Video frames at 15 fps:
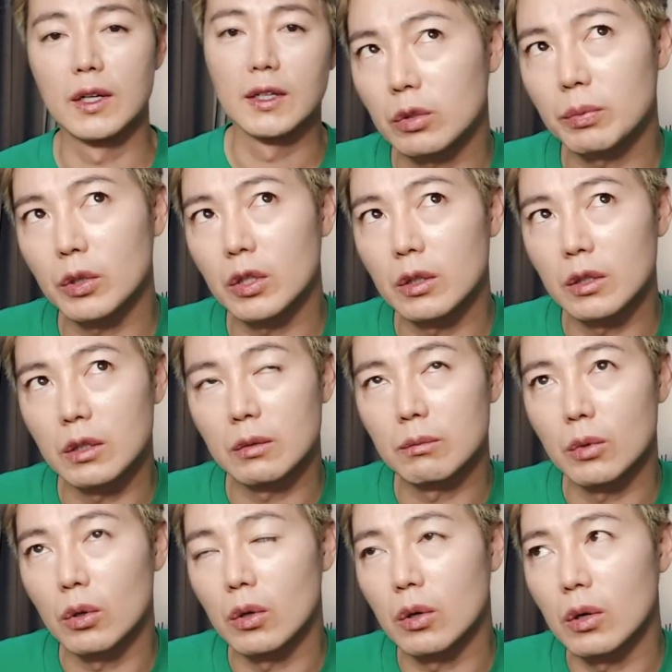특별히
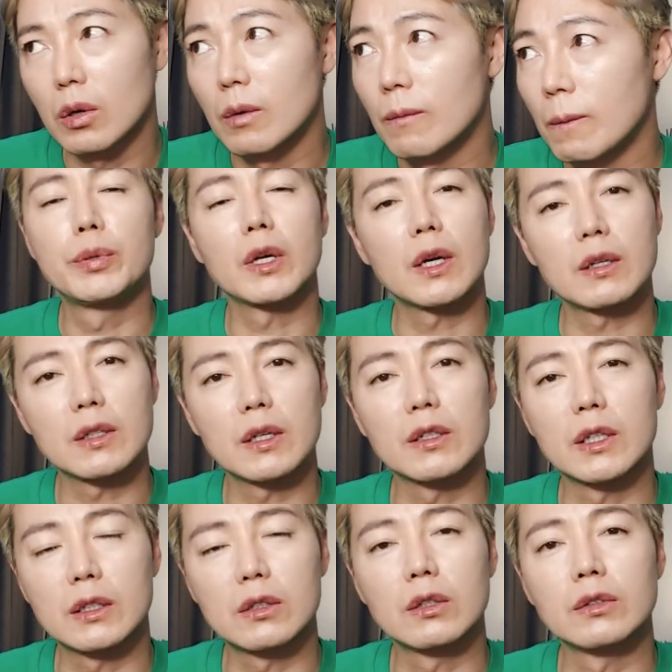뭐 불편하거나
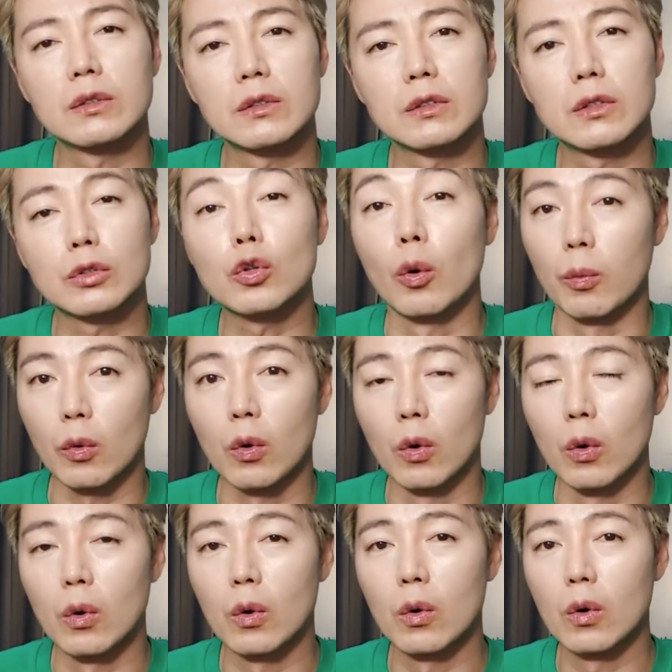그랬던 것도 없고,